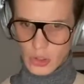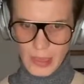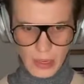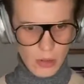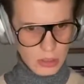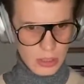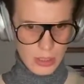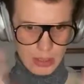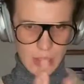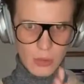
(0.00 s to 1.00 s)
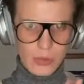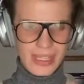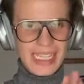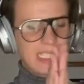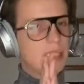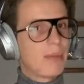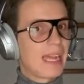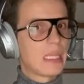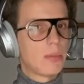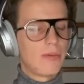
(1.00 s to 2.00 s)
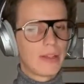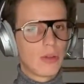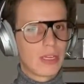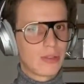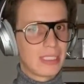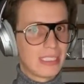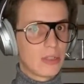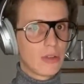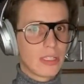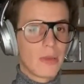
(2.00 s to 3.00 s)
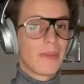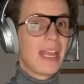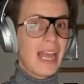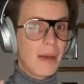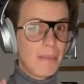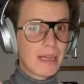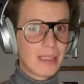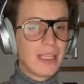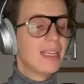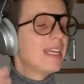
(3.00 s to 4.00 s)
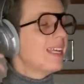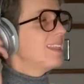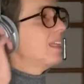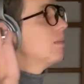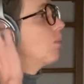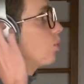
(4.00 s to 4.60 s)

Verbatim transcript: los bajos, se junta y se hace el paquete perfecto que son estas cosas. Aparte, tienen